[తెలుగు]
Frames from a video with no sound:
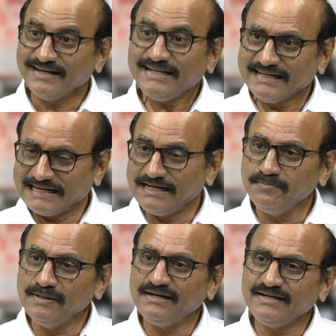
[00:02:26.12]
అంటే
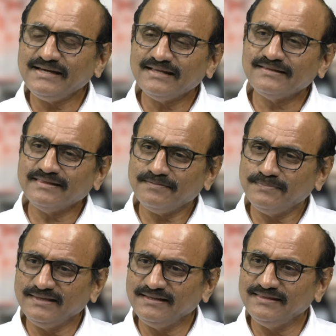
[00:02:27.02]
క్రెడిబిలిటీ ఎంత
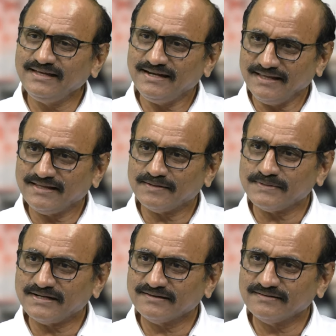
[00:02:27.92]
దెబ్బతింది అనేది
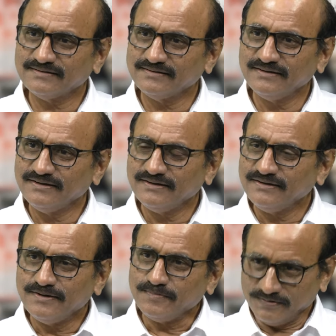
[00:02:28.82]
అనమాట
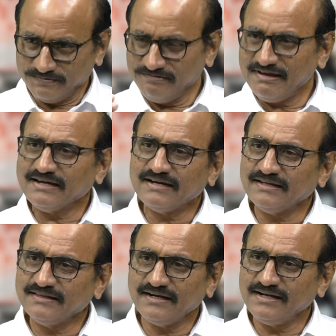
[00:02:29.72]
ఇప్పుడు
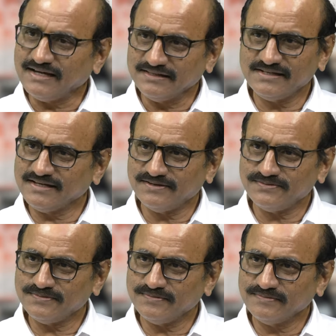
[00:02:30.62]
వివేకానంద రెడ్డి హత్య
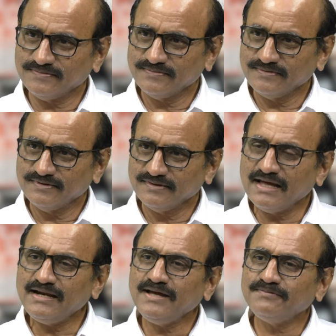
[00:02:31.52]
కేసు
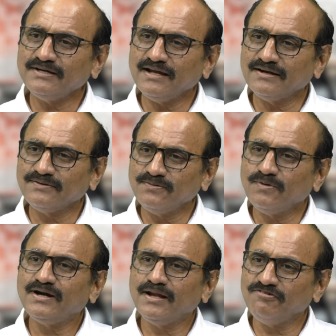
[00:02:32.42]
దాన్ని ఏమన్నారు
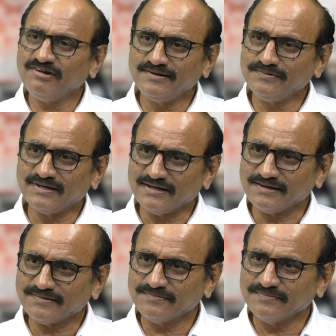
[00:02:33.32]
గొడ్డలు వేటు
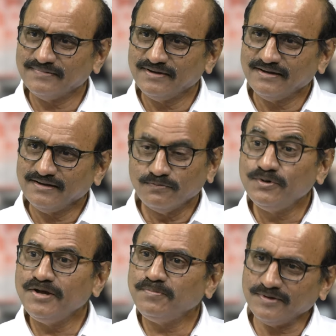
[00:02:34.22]
అన్నారు
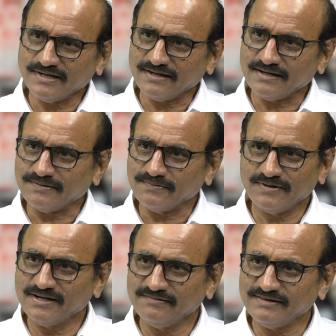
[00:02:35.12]
గుండెపోటు అన్నారు
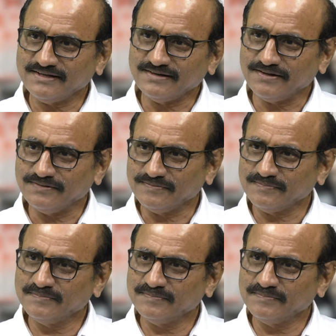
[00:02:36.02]
గొడ్డలు వేటు కాదు